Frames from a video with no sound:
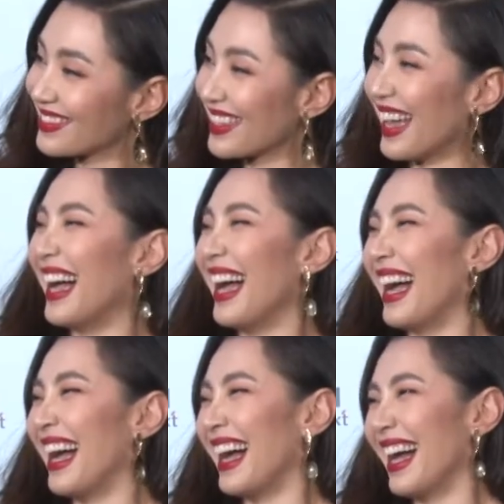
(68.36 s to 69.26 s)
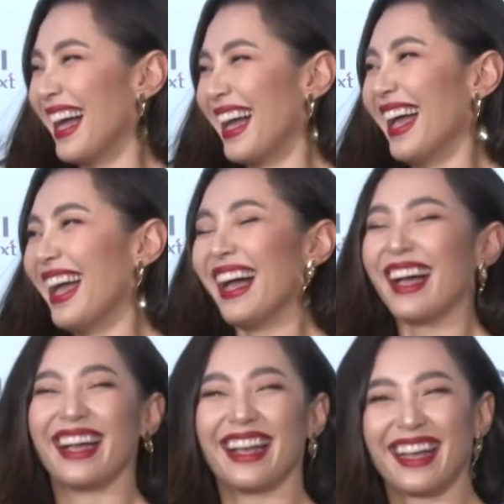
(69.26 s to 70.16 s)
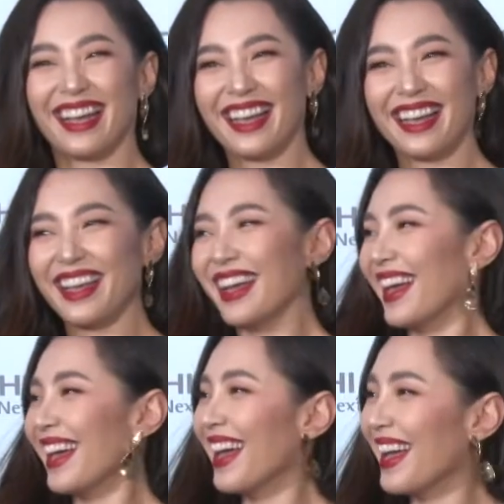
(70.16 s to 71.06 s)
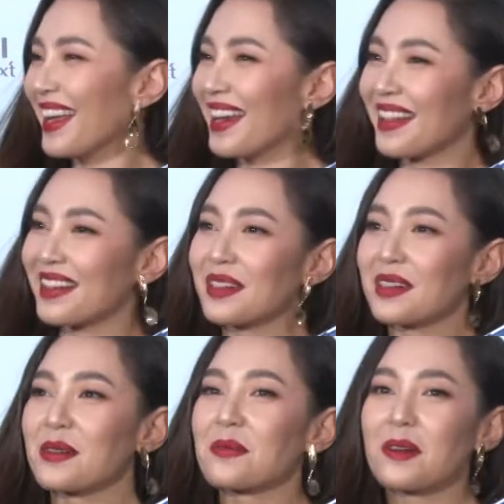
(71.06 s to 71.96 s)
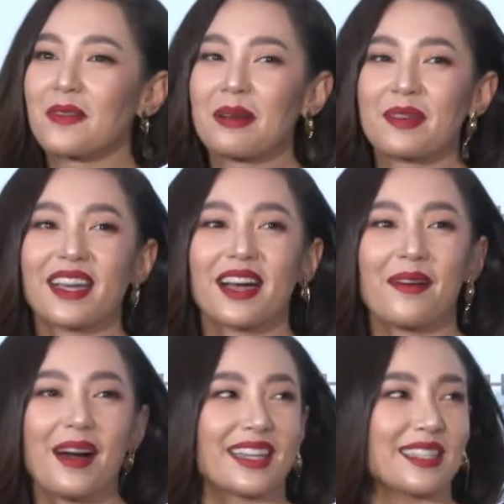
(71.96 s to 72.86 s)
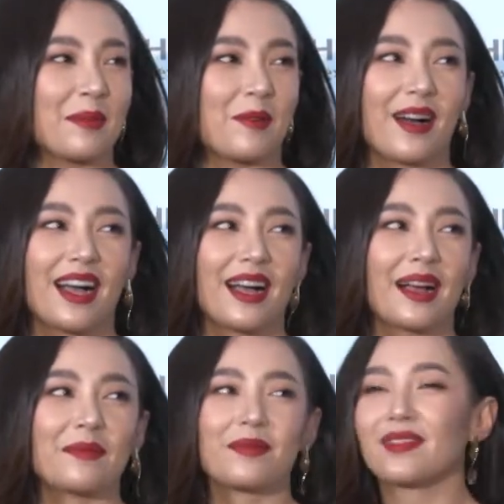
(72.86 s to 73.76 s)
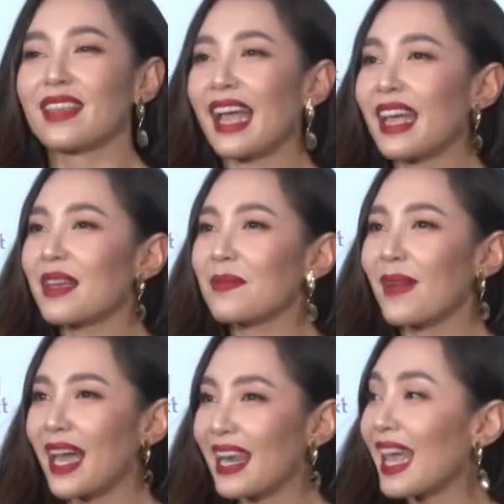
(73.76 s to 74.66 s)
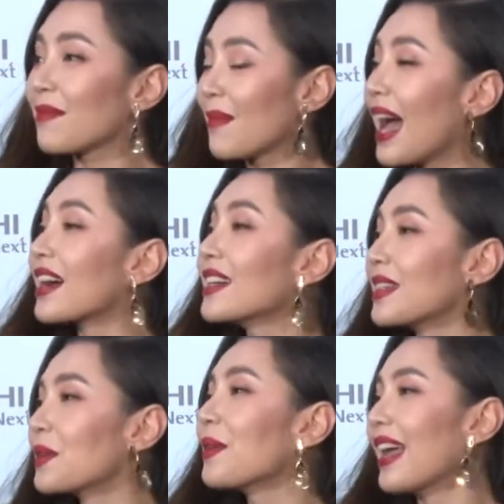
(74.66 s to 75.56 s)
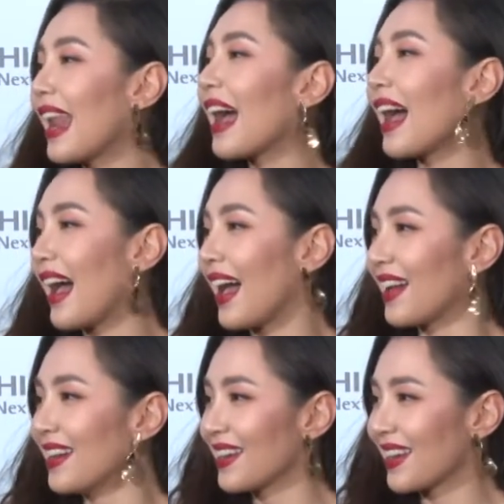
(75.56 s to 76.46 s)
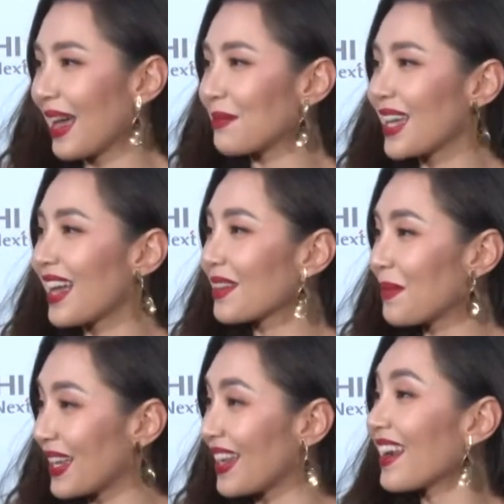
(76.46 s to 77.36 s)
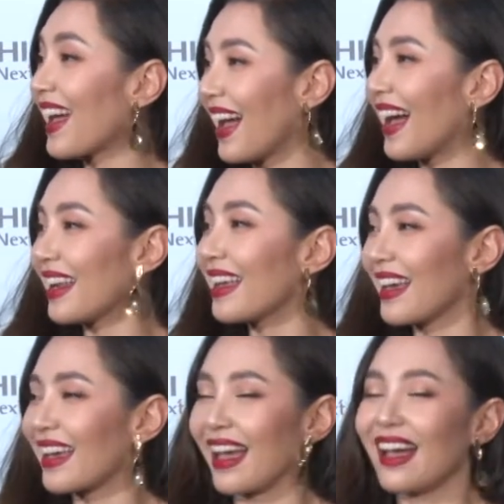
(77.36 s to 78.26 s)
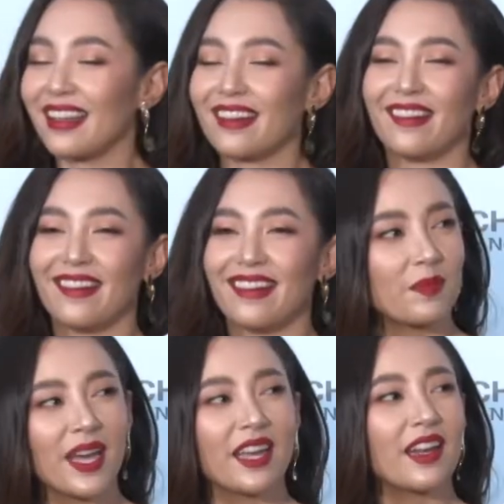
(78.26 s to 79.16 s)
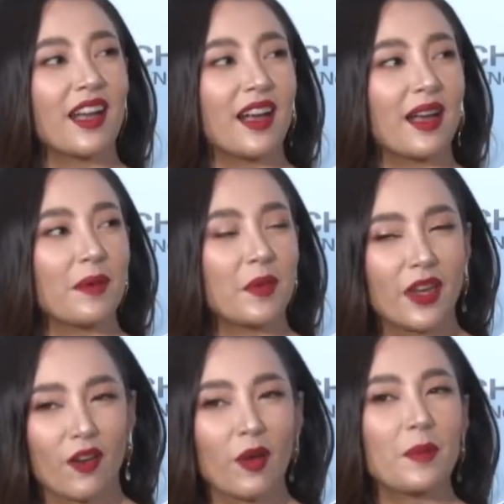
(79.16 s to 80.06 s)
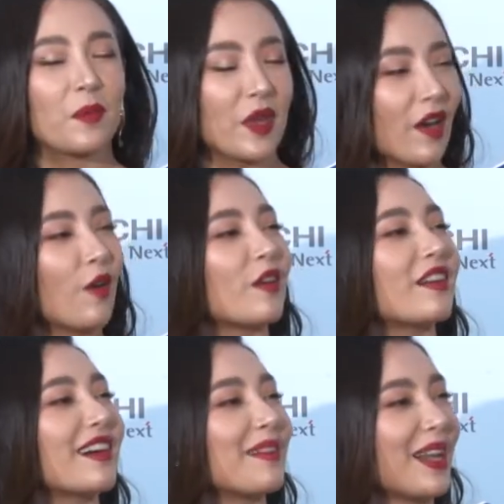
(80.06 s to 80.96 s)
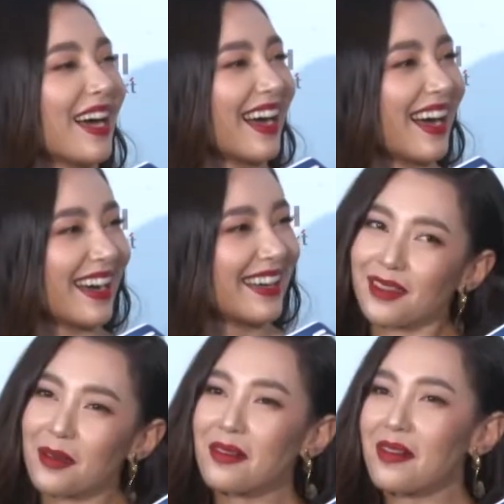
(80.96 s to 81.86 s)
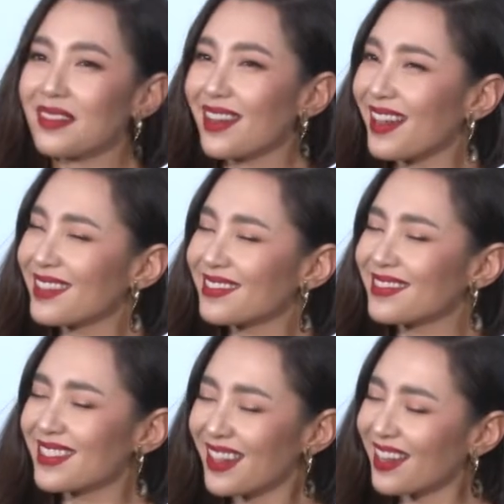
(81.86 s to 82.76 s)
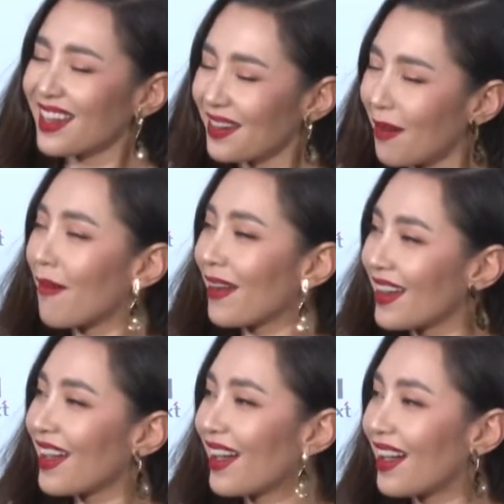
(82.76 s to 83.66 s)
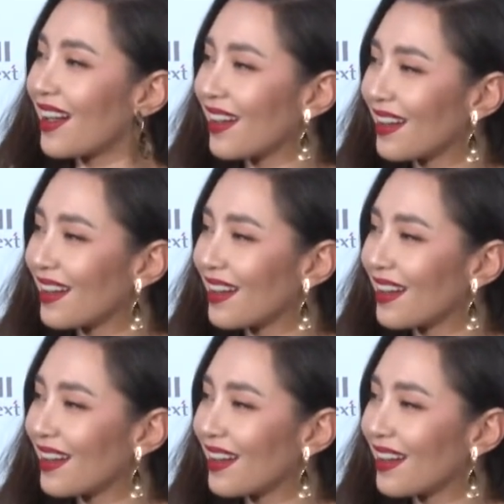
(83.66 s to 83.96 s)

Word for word: นแบบแนวน้อยไปแล้วตอนนี้อยู่ในโอวาสคือเบลว่าพี่เขาอาจจะแบบว่าได้มาเล่นมากขึ้นด้วยแหละค่ะ แคปชั่นก็พัฒนา อะไรอย่างเงี้ยเนาะ ไม่นะคะ พี่เขาก็เป็นพี่เขาคนเดิมแล้วค่ะ ก็ค่อนข้างเจอกันน้อยนะคะ